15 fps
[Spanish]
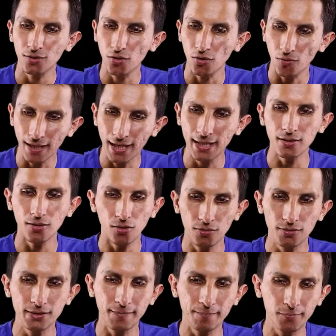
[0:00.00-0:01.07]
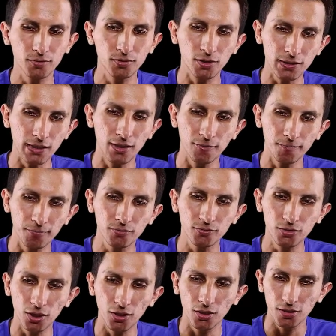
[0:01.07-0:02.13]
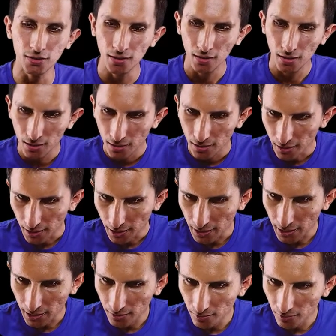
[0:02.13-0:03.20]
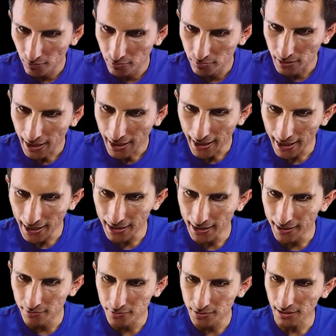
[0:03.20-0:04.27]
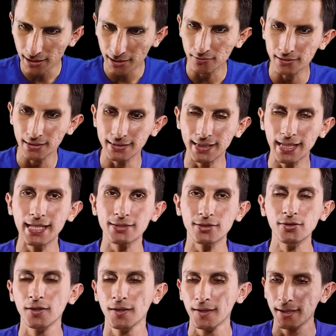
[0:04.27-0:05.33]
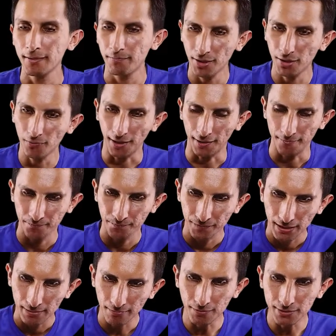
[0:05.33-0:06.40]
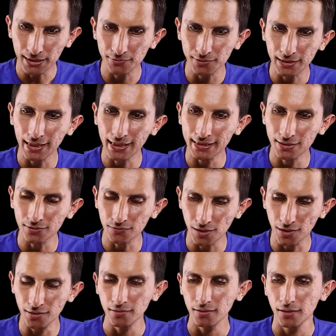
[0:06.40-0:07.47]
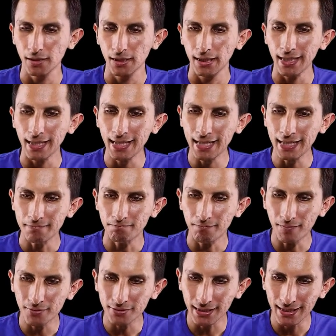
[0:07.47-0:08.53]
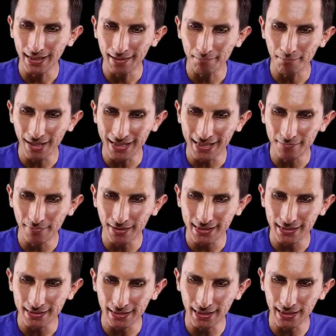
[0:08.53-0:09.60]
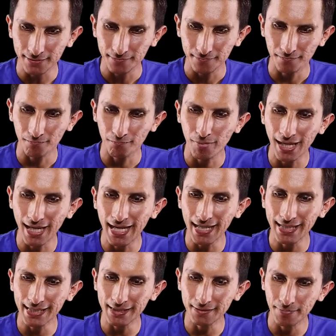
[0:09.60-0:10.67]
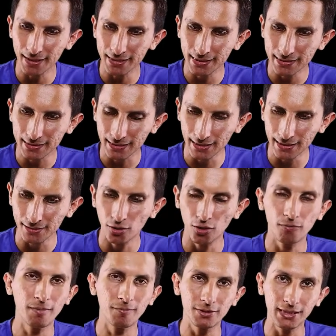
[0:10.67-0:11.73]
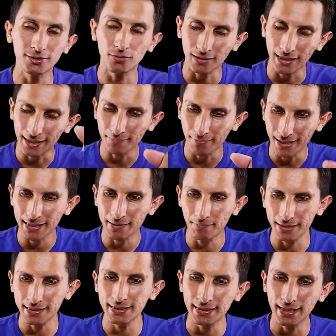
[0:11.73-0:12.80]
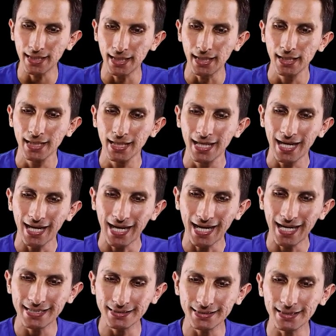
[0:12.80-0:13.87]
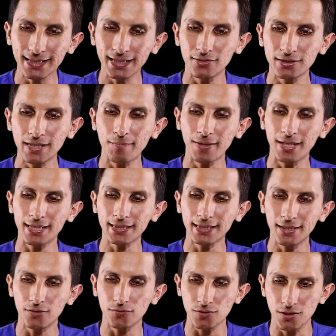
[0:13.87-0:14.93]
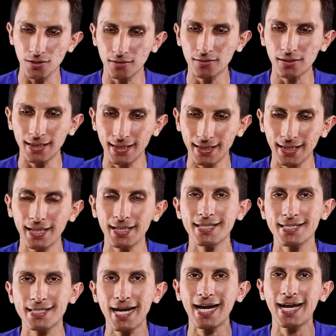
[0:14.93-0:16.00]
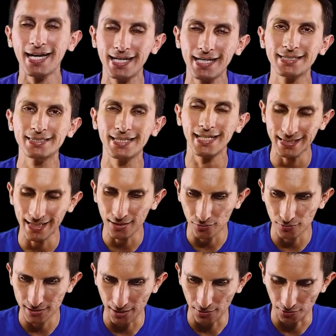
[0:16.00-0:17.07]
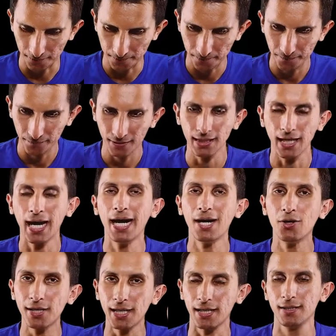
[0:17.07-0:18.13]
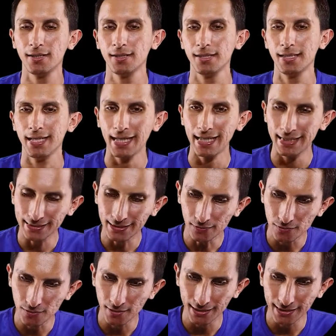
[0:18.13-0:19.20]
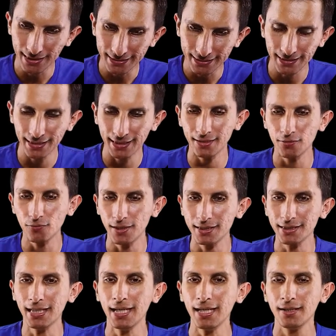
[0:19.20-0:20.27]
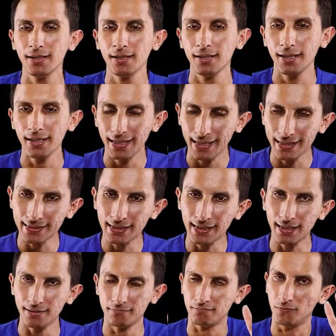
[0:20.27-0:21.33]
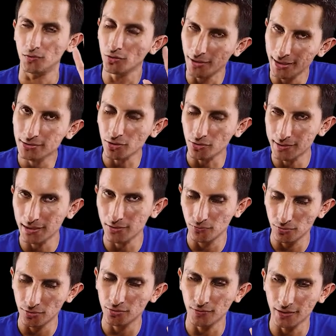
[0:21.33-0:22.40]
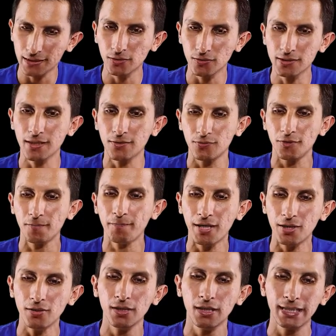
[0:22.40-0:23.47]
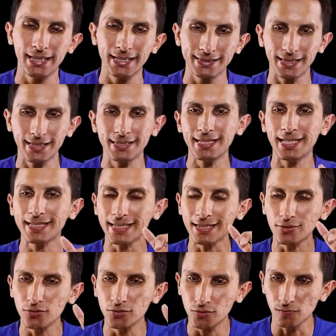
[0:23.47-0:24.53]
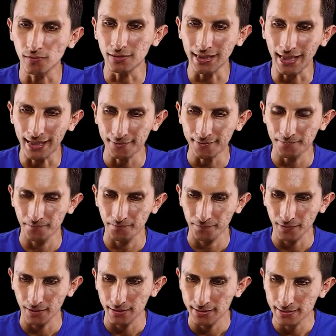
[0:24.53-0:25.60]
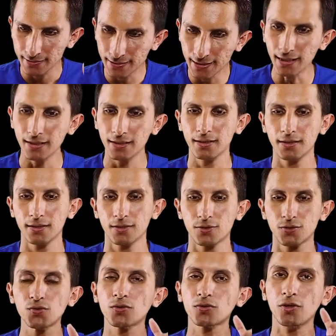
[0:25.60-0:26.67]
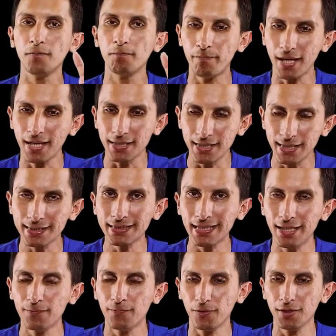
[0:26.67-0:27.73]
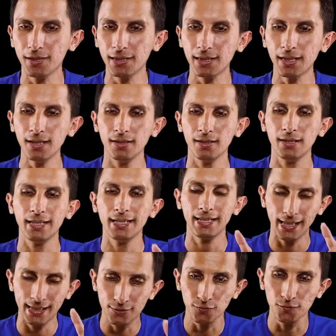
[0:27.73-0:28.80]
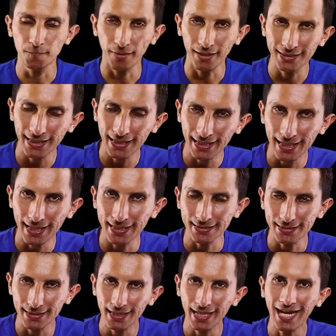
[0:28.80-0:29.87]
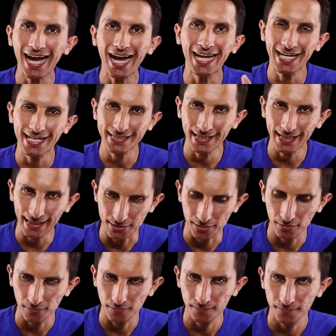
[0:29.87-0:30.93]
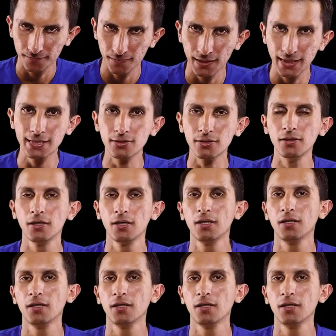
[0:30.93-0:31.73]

Global 11.0.2 y una L, no sé qué cosa será eso, pero bueno, vamos a buscar esta opción y vamos a dar varias veces clic, varias veces clic o vamos a tocar varias veces ahí hasta que nos aparezca la opción que diga ya eres desarrollador. Ahora, esta opción hay que tener en cuenta y es que no estoy seguro, no estoy seguro, pero tendría que consultar si su compañía telefónica le suspende la garantía al hacer esto. ¿Listo?